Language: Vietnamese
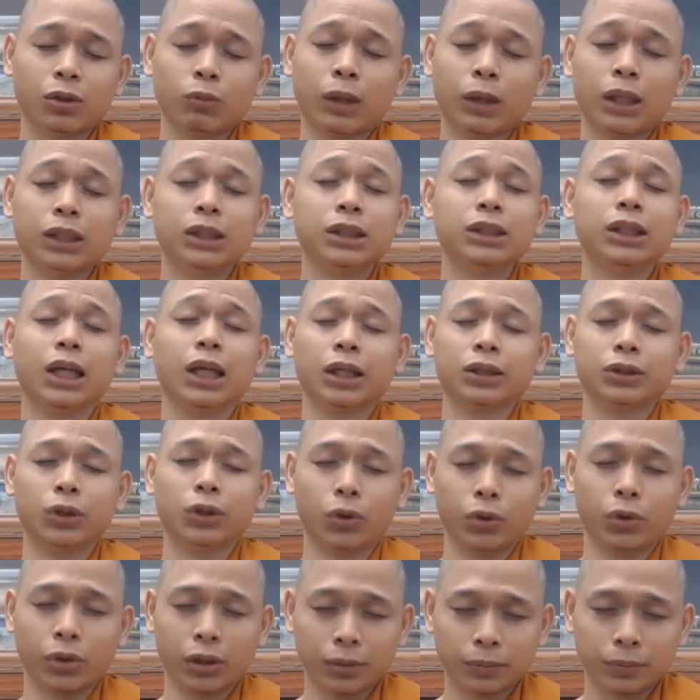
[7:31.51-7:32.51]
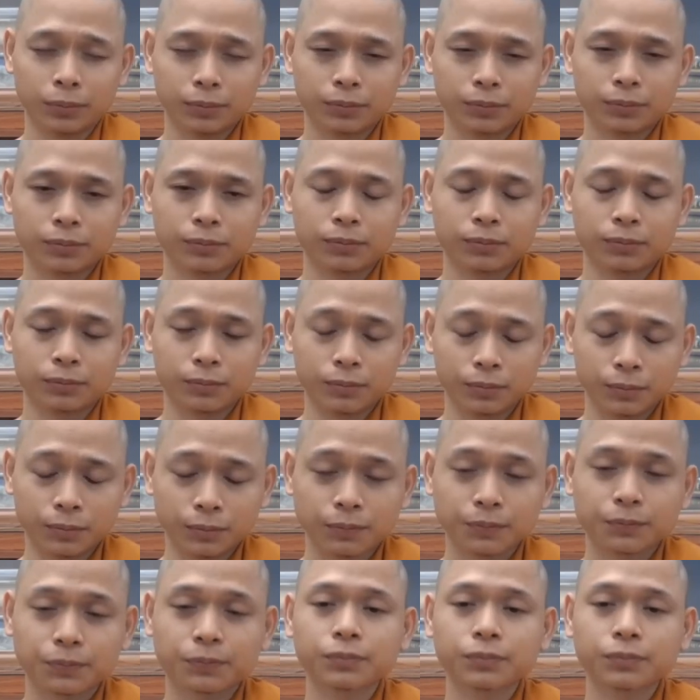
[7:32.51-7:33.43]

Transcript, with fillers: cũng đã hướng dẫn rồi ừ